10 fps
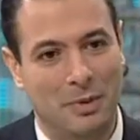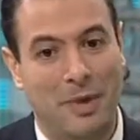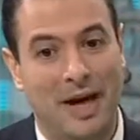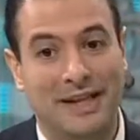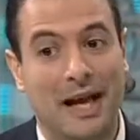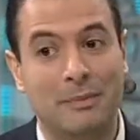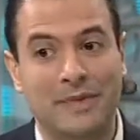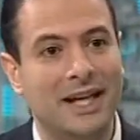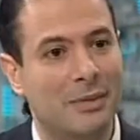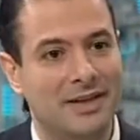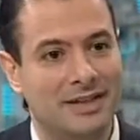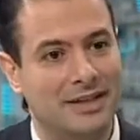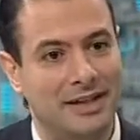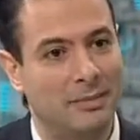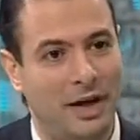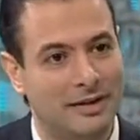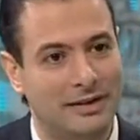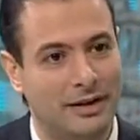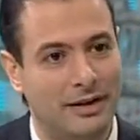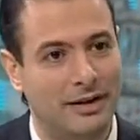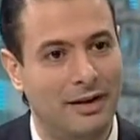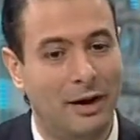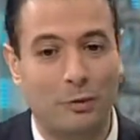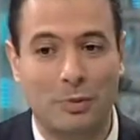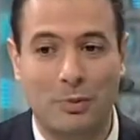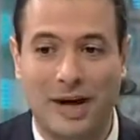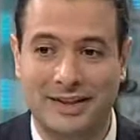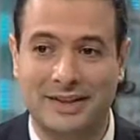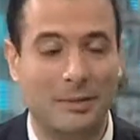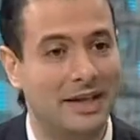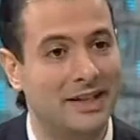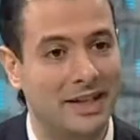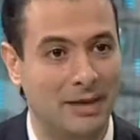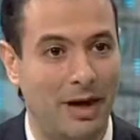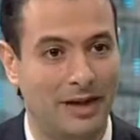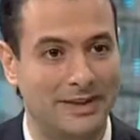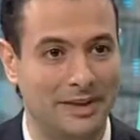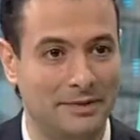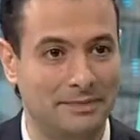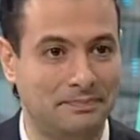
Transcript: ببعض الامثال مثلا يلي بحطها او ببعض التمارين يلي بعطيها